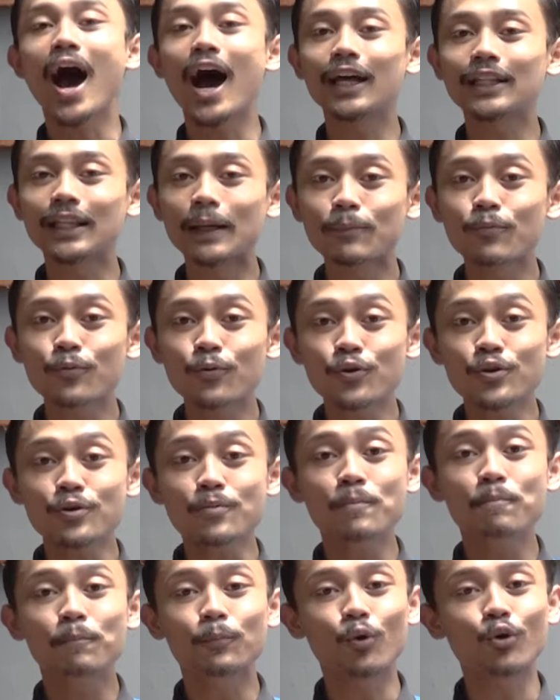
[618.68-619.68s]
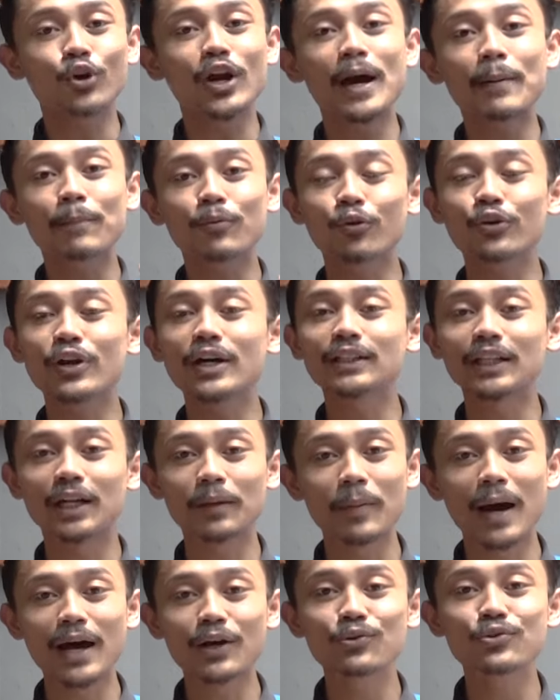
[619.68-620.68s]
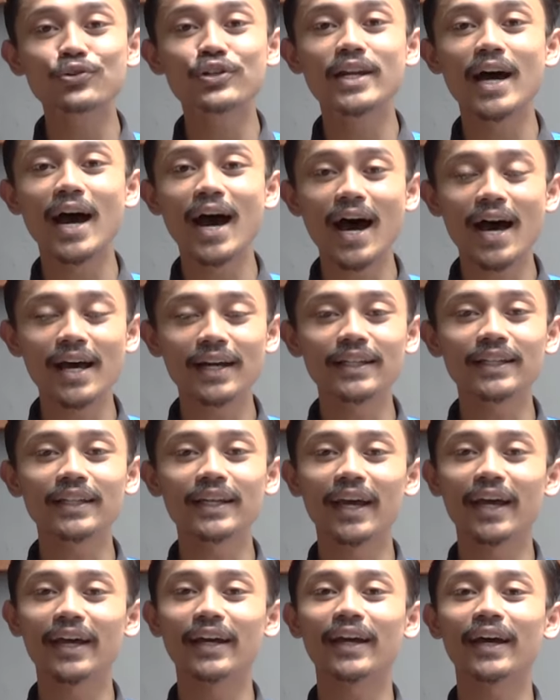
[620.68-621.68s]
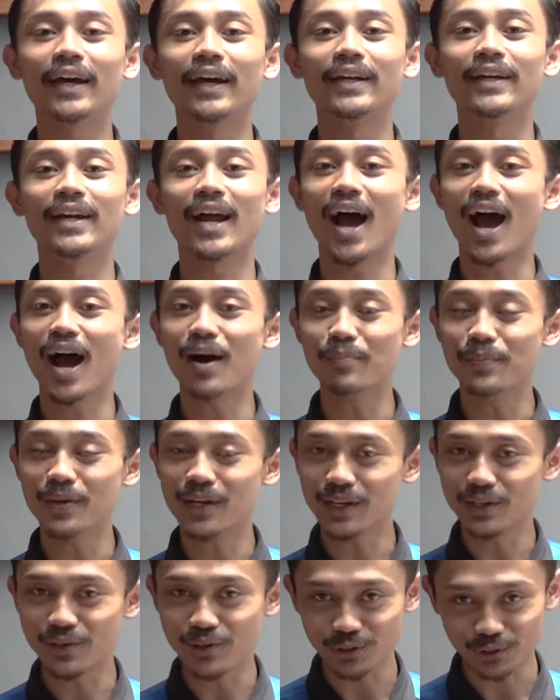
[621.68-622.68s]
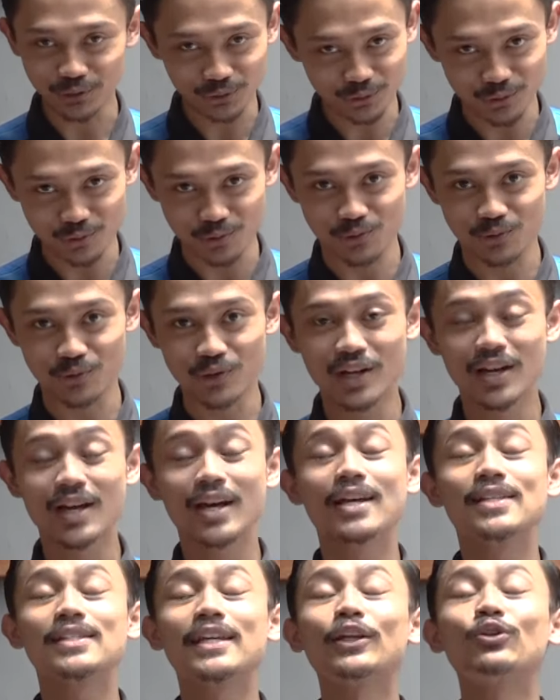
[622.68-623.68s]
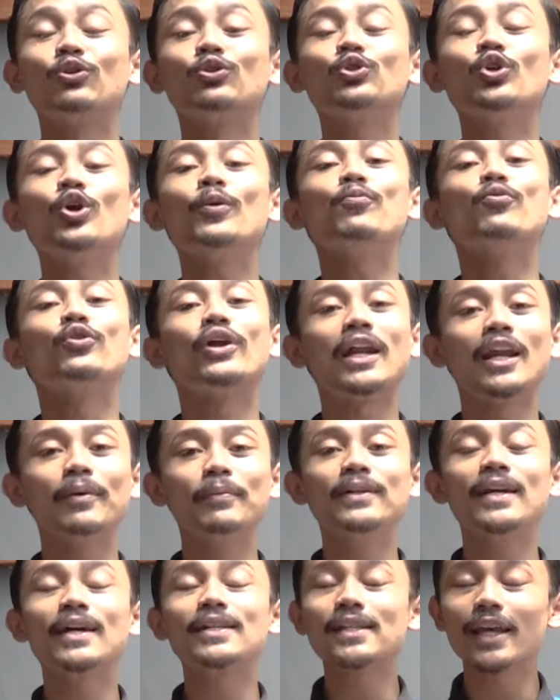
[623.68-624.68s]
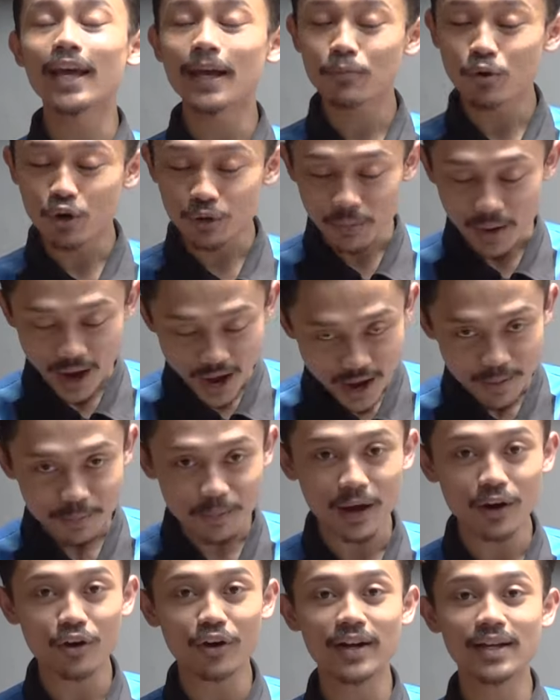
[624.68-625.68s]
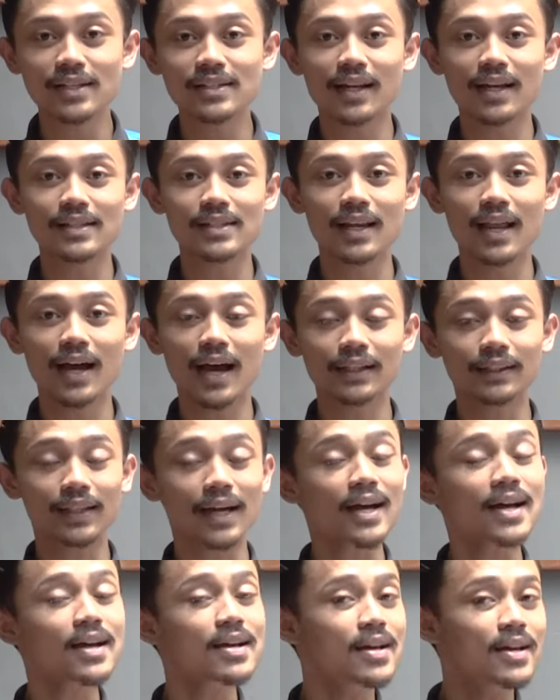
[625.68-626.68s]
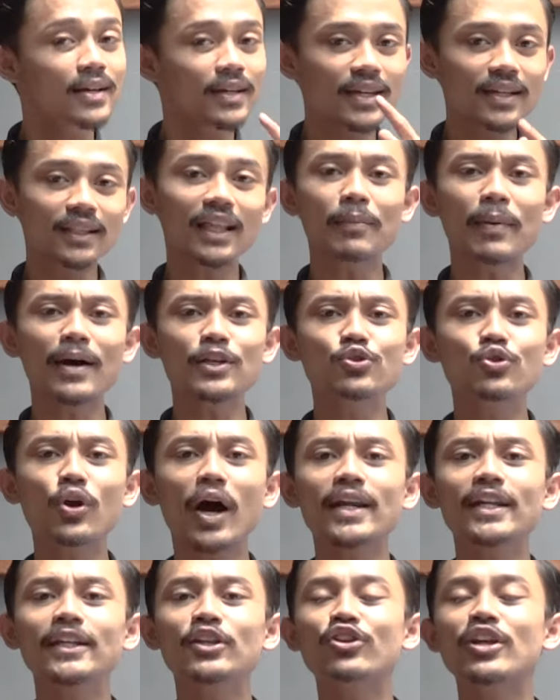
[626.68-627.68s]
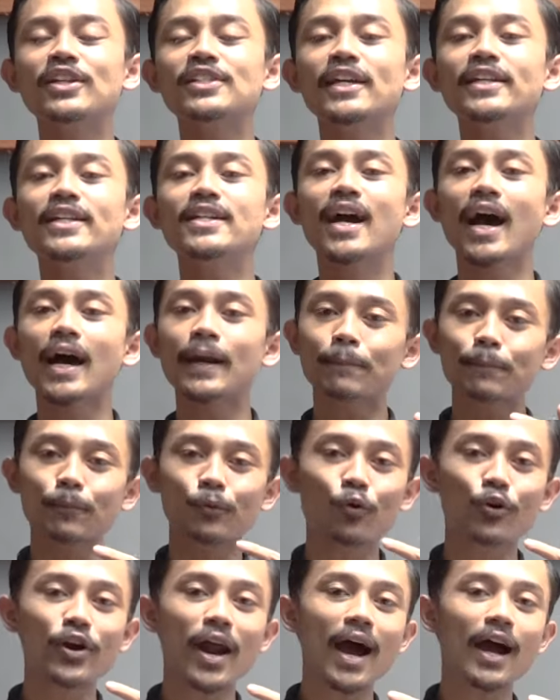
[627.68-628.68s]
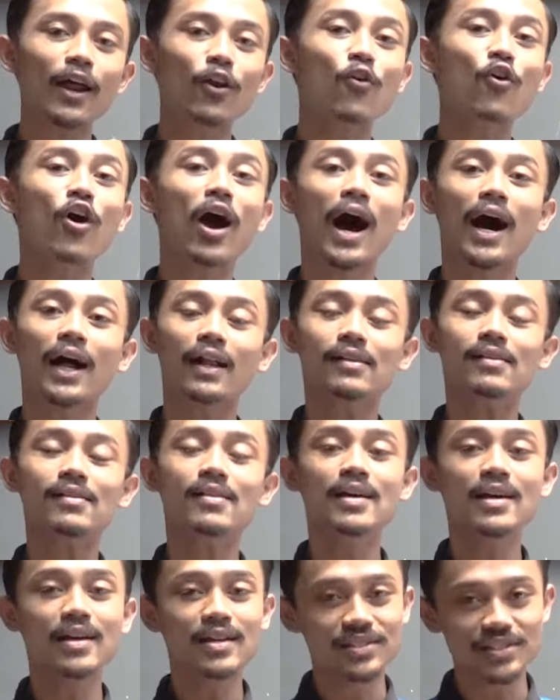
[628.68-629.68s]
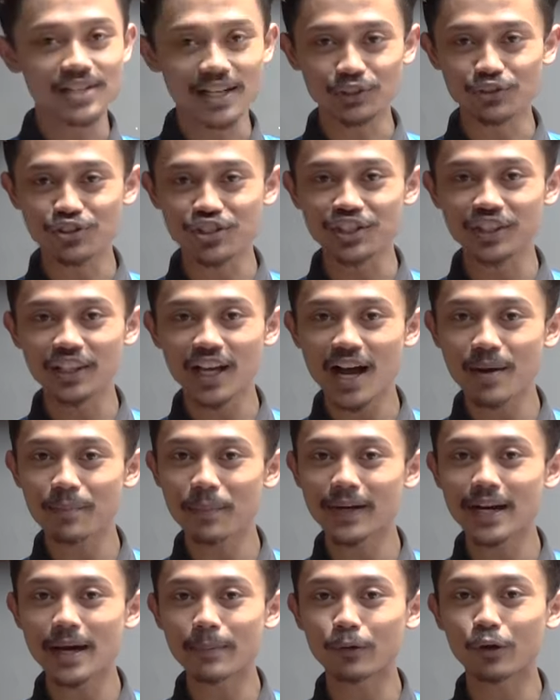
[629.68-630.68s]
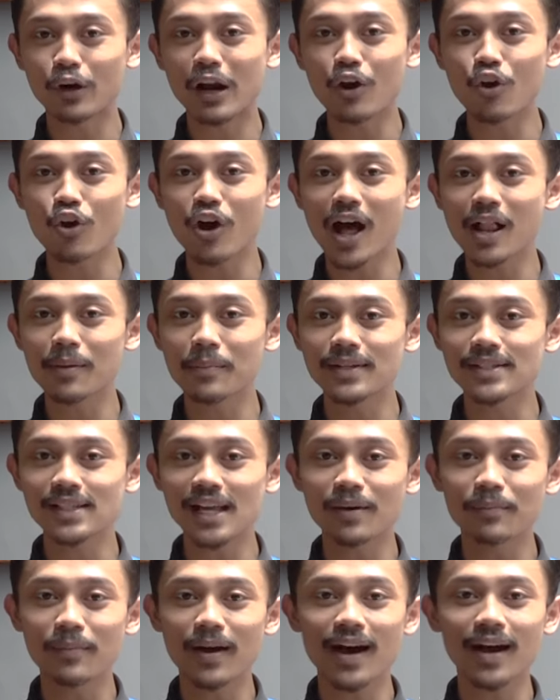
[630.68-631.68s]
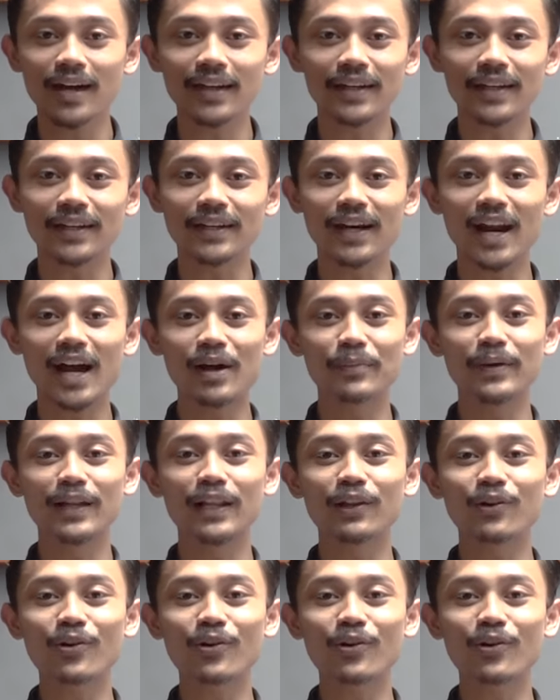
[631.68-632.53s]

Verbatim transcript: ataupun produk-produk terbaru dari irnabel.co. Saya tutup, kurang lebihnya saya mohon maaf kalau ada salah-salah kata. Kita majukan Indonesia dengan produk lokal. Jatuh cinta pada produk lokal bersama Ira